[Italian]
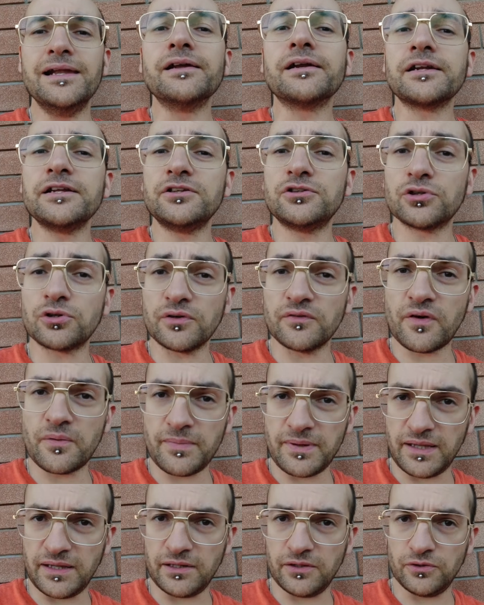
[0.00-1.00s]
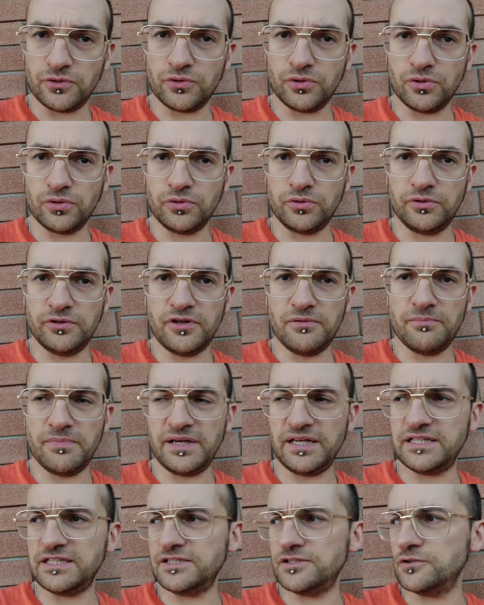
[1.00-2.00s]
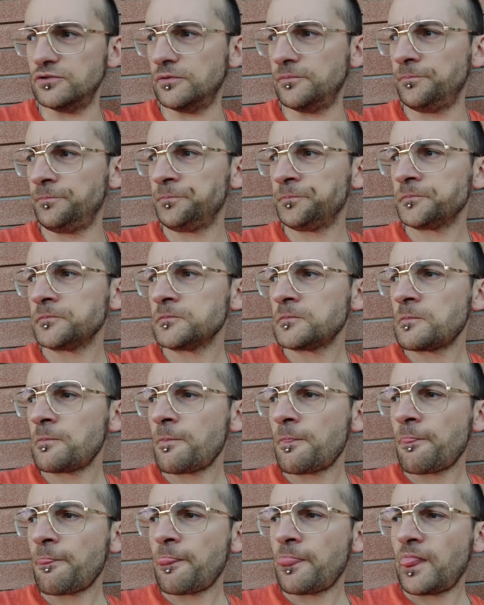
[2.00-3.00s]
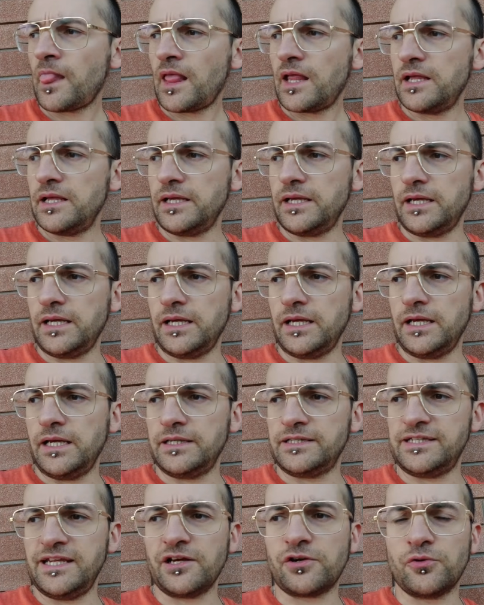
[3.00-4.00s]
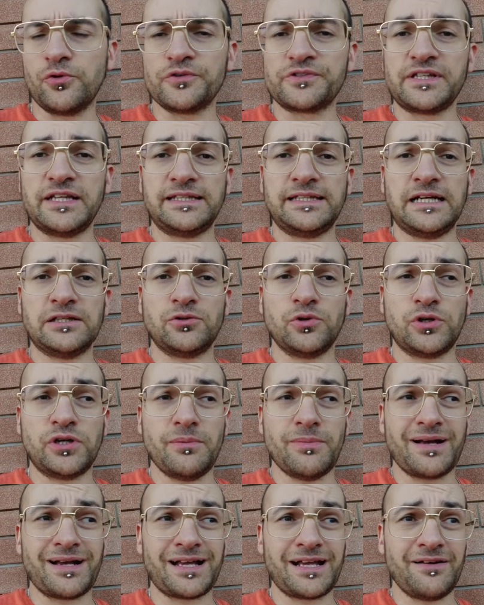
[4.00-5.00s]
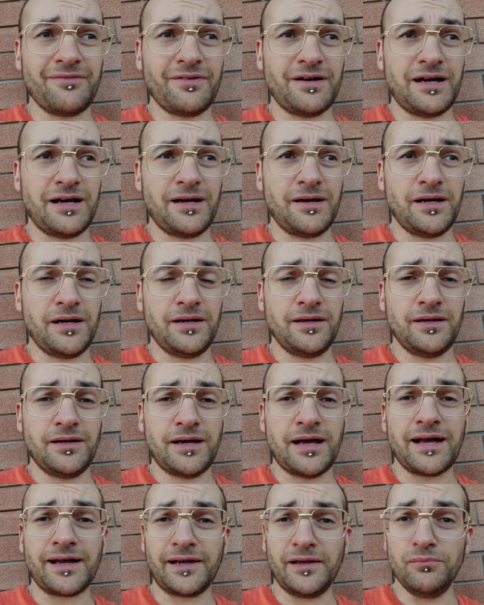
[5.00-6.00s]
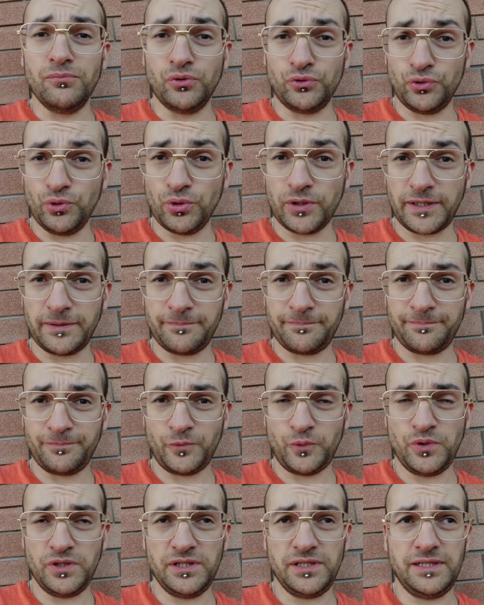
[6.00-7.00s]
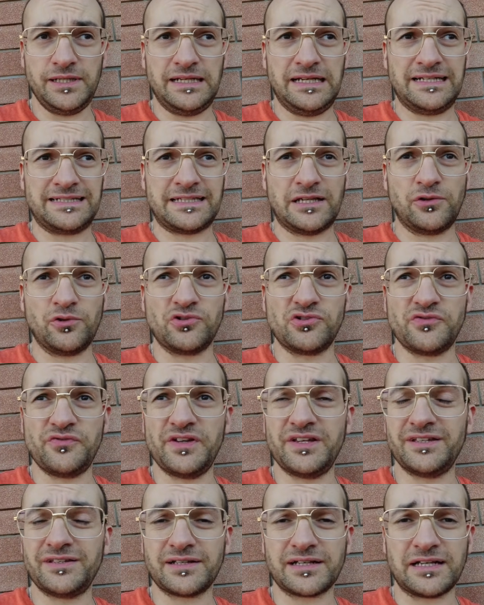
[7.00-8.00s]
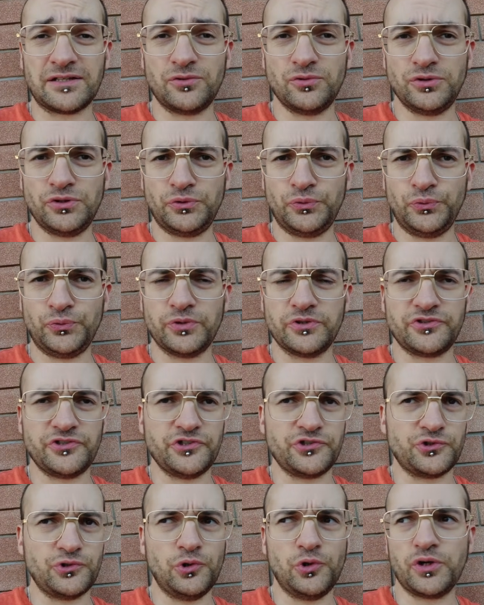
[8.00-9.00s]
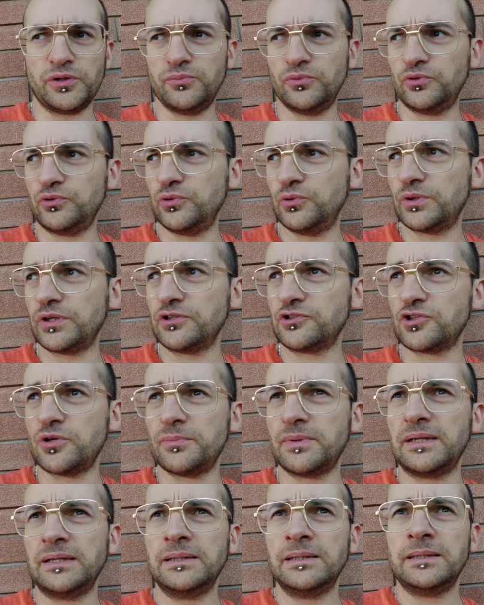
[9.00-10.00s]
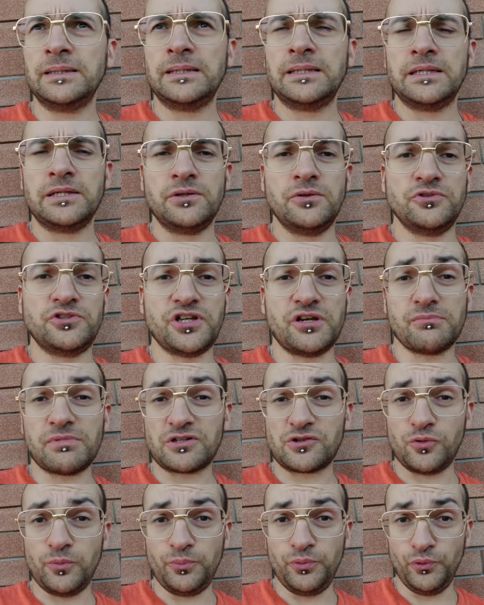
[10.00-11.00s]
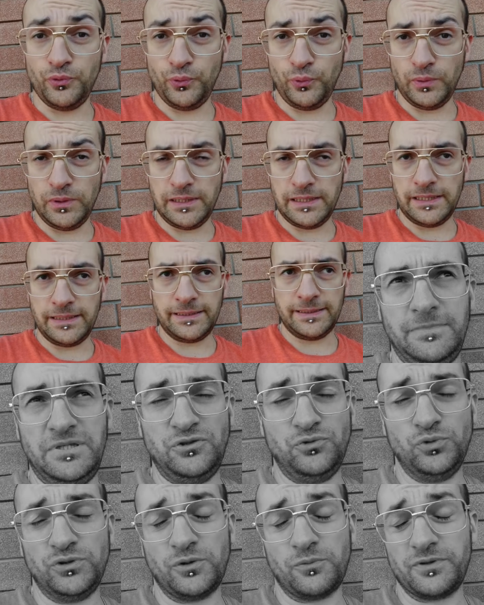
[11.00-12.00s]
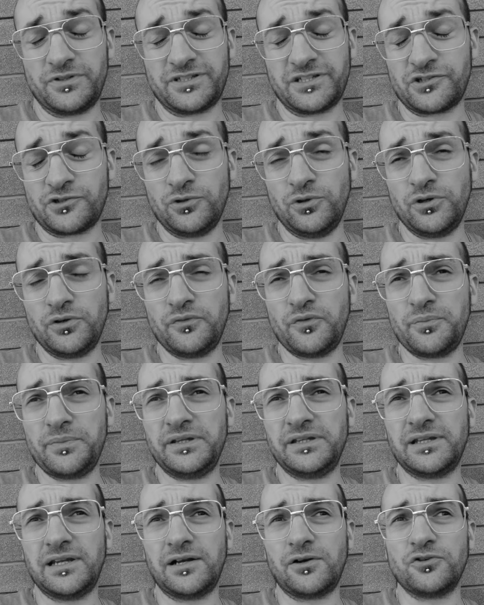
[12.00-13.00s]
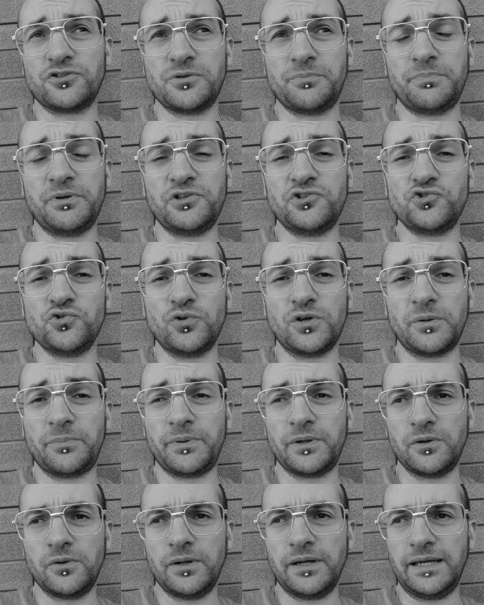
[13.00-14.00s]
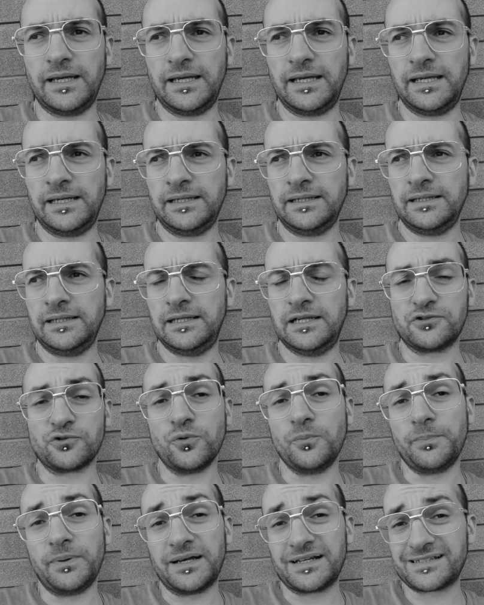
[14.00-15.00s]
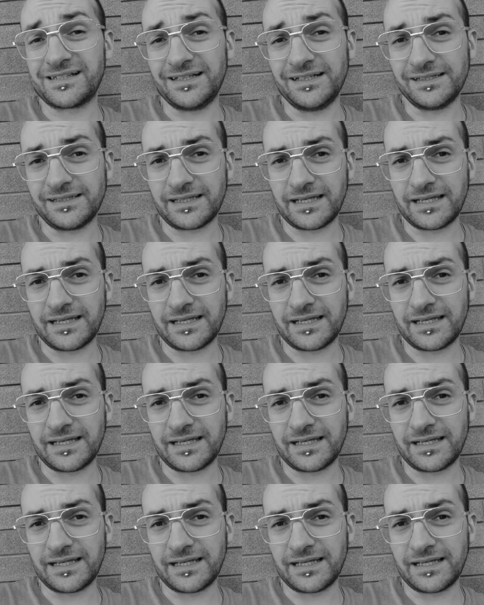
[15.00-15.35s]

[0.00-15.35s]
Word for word: ritrovamento del mezzo eh, si è constatato che mancava anche il motore, quindi è stato sventrato di tutto, accessori, motore, insomma non c'è rimasto più nulla. In tutta questa storia ovviamente la cosa peggiore però è la scomparsa del